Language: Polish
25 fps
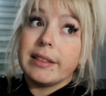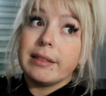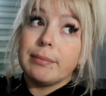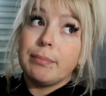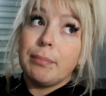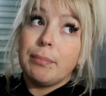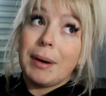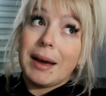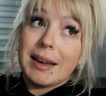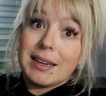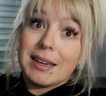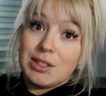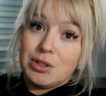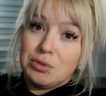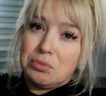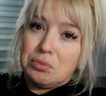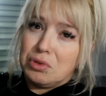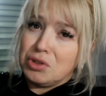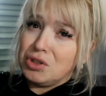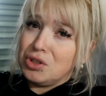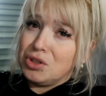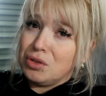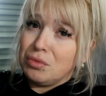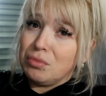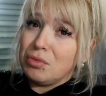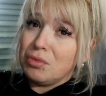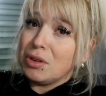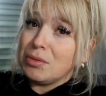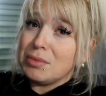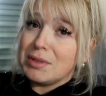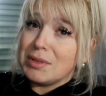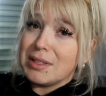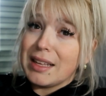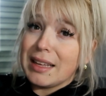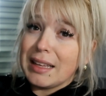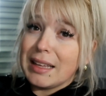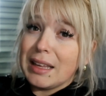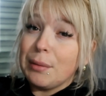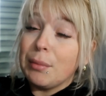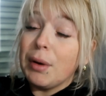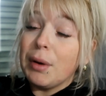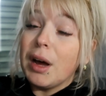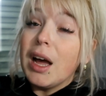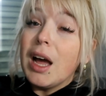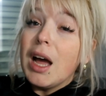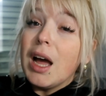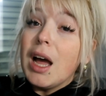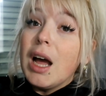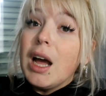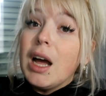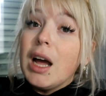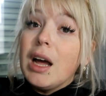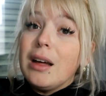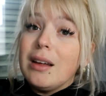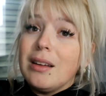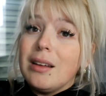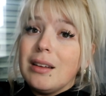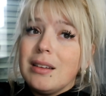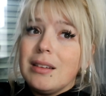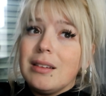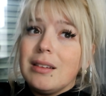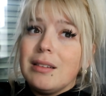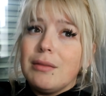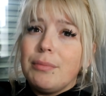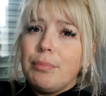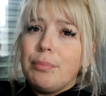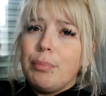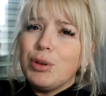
bardzo mocno moim zdaniem e,